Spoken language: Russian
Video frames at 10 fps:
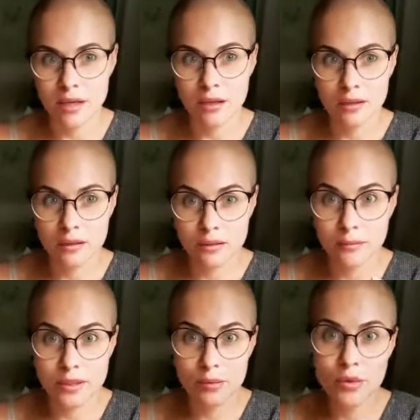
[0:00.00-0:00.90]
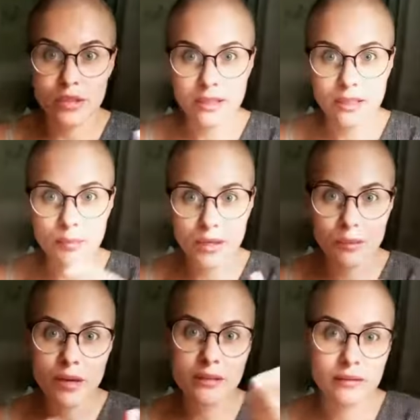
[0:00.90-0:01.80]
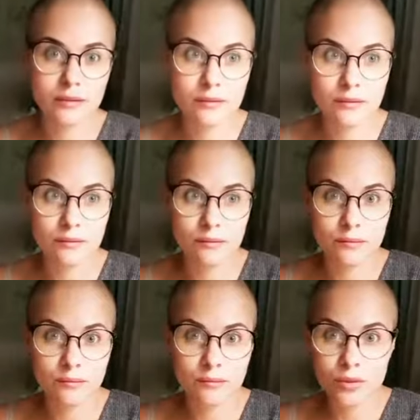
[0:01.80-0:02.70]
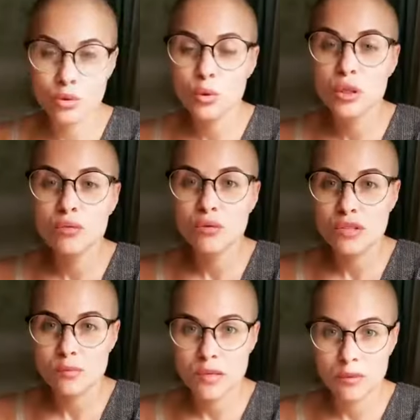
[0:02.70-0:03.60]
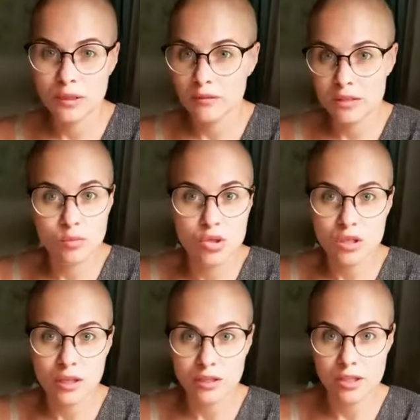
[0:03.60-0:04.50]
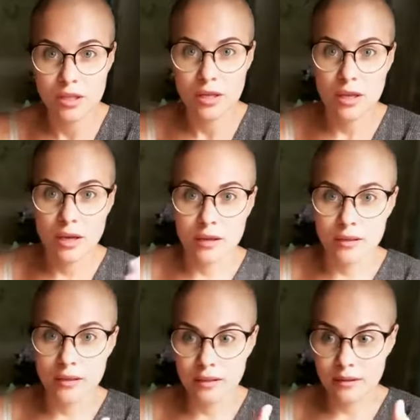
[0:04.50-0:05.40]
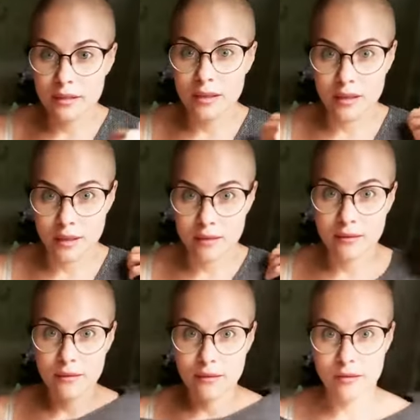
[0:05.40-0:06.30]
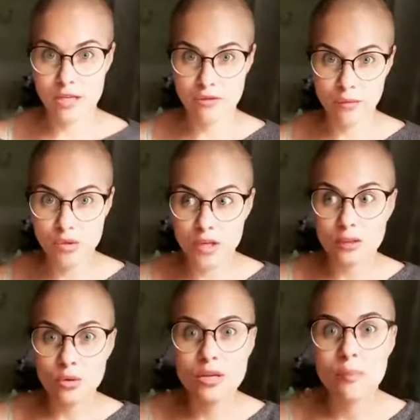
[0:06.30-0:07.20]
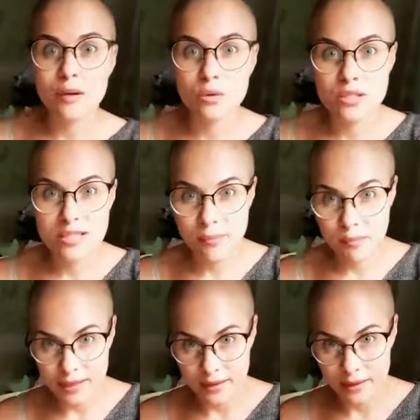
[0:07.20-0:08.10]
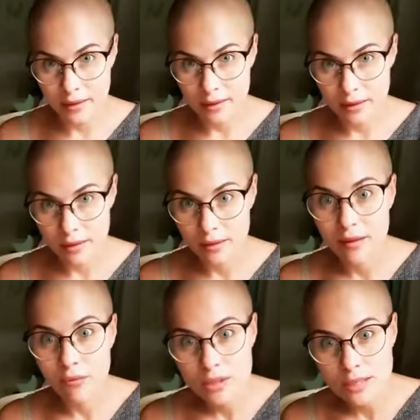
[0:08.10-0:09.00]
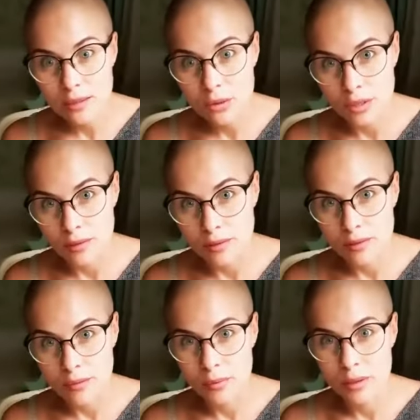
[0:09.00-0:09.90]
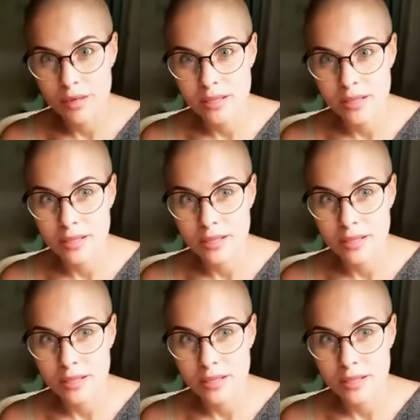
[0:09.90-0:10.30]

Э, тем более надо понимать, э, что у него в семье было, возможно, так же. И для э, вашего мужа это уже подрос соперник на его территории, понимаете?